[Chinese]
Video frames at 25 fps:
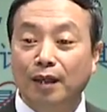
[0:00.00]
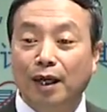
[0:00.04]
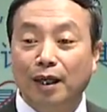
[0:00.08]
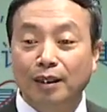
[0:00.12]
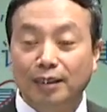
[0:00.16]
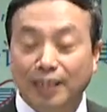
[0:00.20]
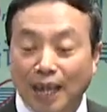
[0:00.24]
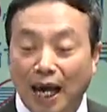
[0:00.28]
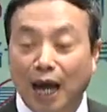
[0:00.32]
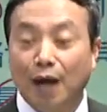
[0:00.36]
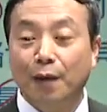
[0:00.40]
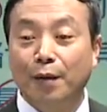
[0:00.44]

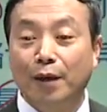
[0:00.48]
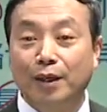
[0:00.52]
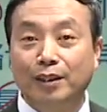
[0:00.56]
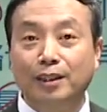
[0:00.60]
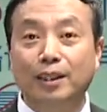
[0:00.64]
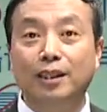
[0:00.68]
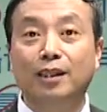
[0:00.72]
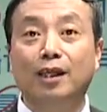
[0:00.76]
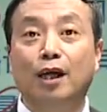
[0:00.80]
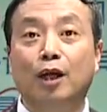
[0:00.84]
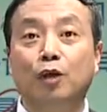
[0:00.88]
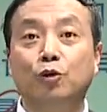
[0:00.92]
下月
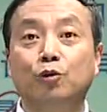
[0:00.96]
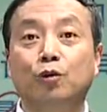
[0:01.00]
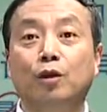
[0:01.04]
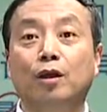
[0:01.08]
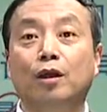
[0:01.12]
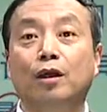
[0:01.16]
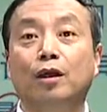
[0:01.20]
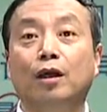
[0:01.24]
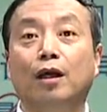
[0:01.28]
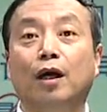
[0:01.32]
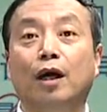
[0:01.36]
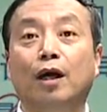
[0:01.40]
进项
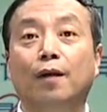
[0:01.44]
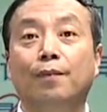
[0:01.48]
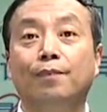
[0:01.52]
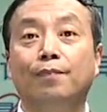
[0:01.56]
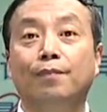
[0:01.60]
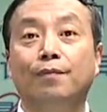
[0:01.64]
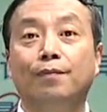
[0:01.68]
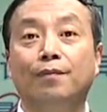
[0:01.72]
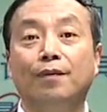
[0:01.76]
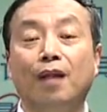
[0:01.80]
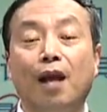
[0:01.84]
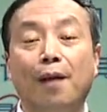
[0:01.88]
税额。
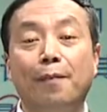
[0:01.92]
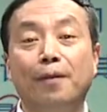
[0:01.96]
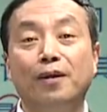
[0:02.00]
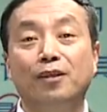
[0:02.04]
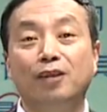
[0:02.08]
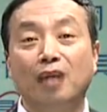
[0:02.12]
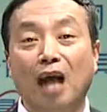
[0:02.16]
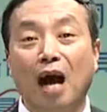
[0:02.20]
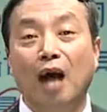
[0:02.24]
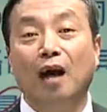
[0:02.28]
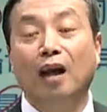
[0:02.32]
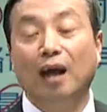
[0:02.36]
那么
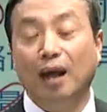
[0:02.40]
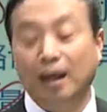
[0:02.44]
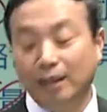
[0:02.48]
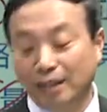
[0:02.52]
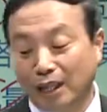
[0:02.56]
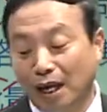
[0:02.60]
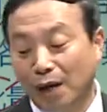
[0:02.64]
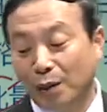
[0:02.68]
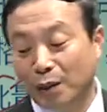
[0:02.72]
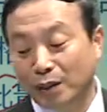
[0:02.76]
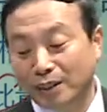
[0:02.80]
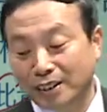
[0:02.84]
少了，
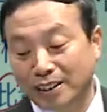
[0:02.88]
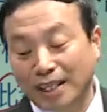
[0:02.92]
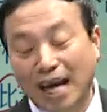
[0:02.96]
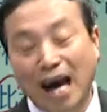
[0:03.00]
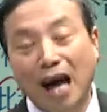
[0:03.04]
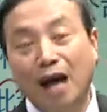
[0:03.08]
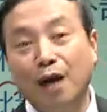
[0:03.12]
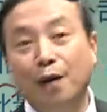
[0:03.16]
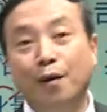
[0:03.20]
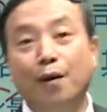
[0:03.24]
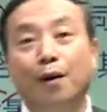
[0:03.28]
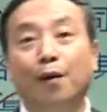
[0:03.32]
那我
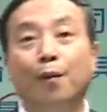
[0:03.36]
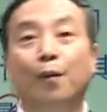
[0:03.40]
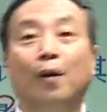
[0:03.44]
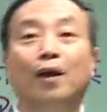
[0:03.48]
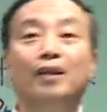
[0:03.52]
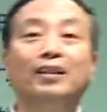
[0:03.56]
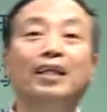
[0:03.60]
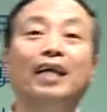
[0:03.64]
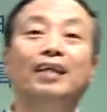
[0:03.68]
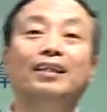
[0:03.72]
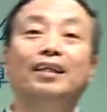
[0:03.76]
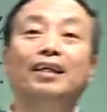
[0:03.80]
下月
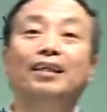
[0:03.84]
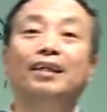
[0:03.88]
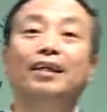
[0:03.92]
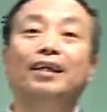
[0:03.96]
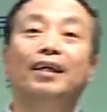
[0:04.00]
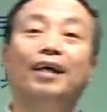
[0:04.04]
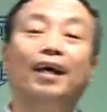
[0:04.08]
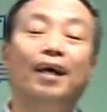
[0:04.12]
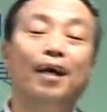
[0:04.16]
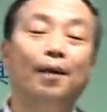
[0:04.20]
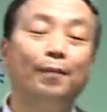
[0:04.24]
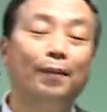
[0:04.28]
我再认证
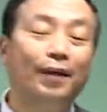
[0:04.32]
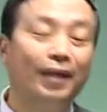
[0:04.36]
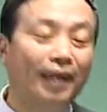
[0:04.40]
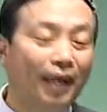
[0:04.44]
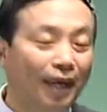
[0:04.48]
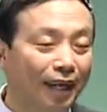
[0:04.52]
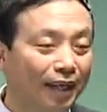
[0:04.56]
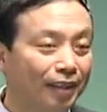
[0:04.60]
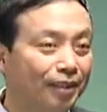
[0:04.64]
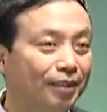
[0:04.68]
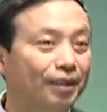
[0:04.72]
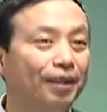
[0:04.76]
可以吗？
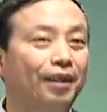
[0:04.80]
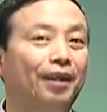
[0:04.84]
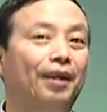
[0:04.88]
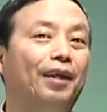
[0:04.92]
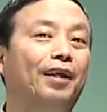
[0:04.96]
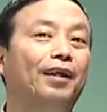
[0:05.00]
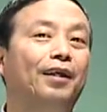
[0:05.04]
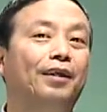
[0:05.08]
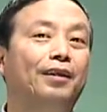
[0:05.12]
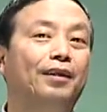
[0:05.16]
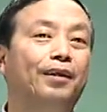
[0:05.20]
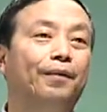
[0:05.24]
也是
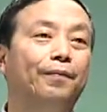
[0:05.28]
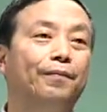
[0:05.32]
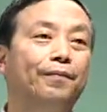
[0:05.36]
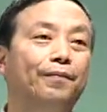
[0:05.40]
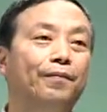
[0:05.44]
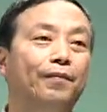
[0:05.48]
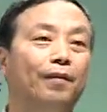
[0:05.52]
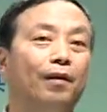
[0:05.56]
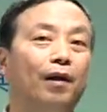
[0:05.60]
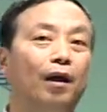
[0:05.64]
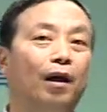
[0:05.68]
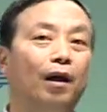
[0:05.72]
可以的。
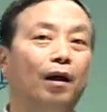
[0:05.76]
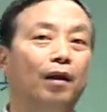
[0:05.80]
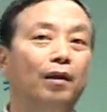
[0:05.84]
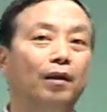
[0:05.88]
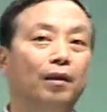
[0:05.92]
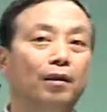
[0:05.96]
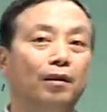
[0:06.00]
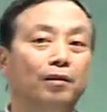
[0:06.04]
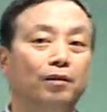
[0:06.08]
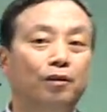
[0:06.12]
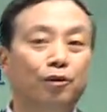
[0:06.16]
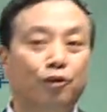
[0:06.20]

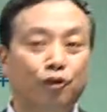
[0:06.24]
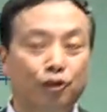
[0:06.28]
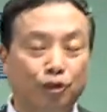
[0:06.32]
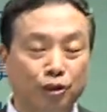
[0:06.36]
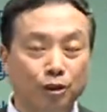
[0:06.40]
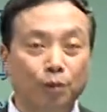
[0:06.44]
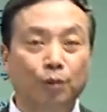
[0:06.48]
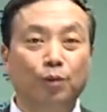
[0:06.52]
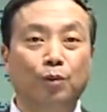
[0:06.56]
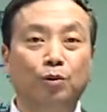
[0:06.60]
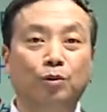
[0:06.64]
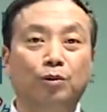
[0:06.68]
这
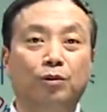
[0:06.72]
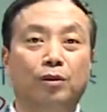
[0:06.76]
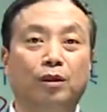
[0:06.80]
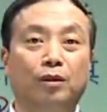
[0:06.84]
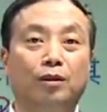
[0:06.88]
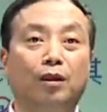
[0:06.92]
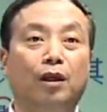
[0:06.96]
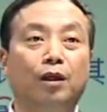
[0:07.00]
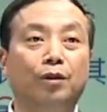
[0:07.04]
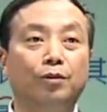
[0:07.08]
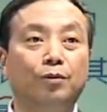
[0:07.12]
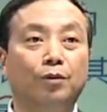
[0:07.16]
实务中的
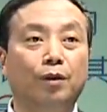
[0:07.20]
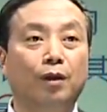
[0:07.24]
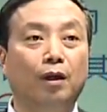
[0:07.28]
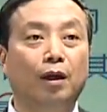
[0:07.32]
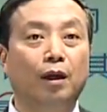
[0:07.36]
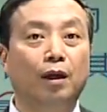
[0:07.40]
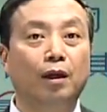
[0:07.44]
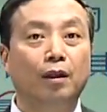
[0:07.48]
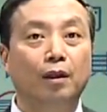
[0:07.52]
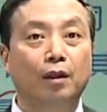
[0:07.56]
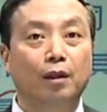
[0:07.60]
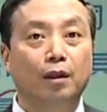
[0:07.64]
操作，
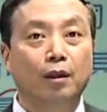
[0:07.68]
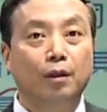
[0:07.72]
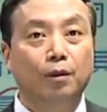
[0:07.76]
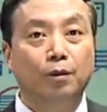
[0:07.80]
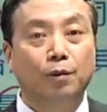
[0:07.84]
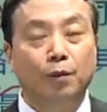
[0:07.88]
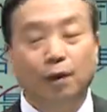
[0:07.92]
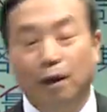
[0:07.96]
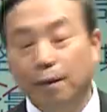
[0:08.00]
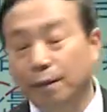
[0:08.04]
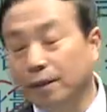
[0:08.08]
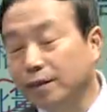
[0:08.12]

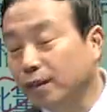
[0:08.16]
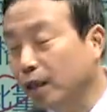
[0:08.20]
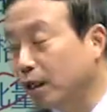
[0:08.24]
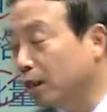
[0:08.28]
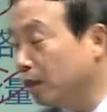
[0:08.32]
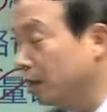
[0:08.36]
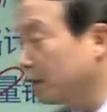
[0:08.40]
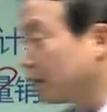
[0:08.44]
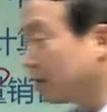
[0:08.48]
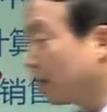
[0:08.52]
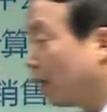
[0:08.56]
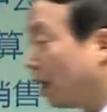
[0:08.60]
我们在
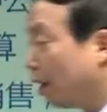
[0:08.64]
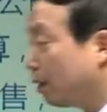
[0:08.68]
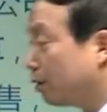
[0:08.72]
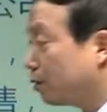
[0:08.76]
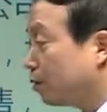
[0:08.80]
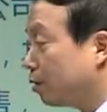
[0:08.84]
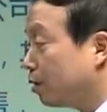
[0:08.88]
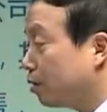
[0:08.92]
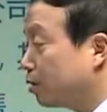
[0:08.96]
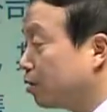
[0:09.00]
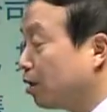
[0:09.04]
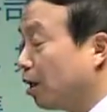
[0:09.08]
这告
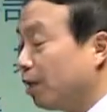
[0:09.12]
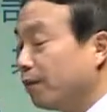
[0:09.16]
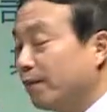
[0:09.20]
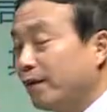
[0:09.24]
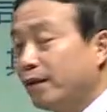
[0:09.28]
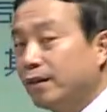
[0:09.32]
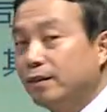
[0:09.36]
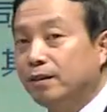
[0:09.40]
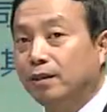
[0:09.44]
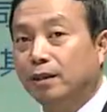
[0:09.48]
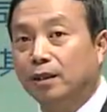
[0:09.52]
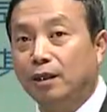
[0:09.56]
诉你尚
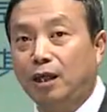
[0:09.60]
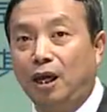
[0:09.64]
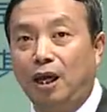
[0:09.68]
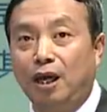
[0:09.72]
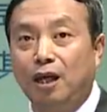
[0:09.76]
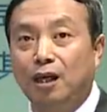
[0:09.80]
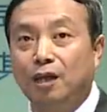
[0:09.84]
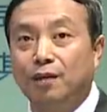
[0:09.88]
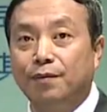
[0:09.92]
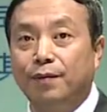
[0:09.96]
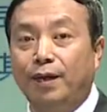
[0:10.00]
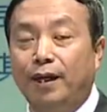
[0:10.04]
未认证，
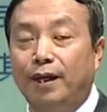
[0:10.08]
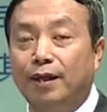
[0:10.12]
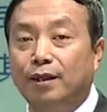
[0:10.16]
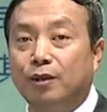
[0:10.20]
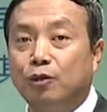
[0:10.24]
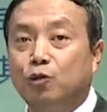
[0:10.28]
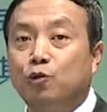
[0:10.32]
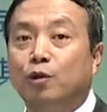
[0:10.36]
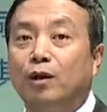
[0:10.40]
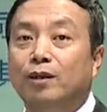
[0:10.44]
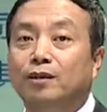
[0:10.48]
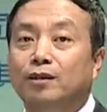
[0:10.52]
因为
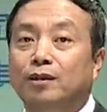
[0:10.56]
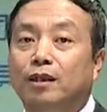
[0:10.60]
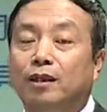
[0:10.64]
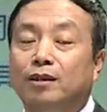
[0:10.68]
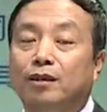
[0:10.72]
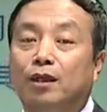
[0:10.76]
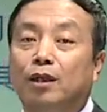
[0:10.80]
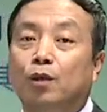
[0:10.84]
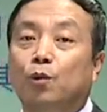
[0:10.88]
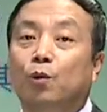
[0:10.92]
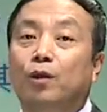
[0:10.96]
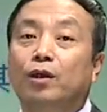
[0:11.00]
准则
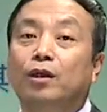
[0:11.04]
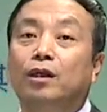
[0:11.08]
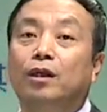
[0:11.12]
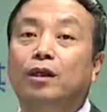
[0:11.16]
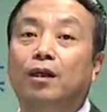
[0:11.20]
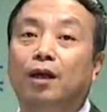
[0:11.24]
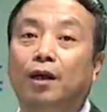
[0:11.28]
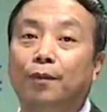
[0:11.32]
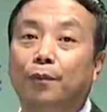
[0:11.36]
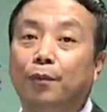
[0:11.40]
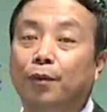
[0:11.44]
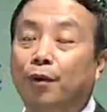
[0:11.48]
在这规定
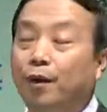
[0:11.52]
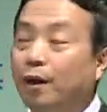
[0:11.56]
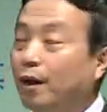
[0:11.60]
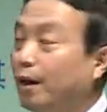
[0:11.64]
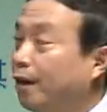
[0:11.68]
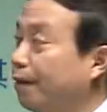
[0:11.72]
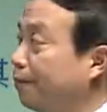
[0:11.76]
科目了。